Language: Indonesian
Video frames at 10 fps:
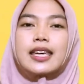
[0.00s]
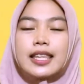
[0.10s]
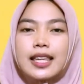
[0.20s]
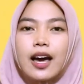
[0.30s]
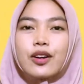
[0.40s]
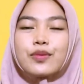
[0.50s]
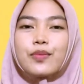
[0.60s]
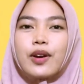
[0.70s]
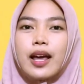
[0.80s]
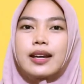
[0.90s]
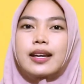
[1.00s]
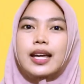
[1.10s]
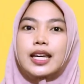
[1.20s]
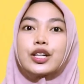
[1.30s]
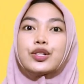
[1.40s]
kita harus mulai
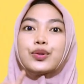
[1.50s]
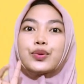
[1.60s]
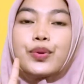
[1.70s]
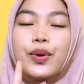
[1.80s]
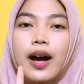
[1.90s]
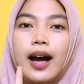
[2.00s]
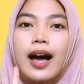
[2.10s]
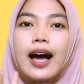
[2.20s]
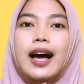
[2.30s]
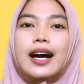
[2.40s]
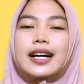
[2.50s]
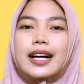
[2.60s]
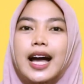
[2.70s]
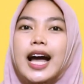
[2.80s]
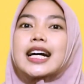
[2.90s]
dari dua
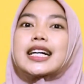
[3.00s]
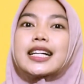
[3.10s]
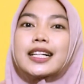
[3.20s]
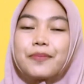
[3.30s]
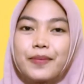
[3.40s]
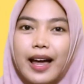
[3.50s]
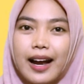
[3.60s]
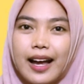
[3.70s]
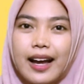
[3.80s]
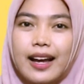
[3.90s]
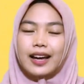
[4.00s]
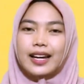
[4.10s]
angka ke belakang.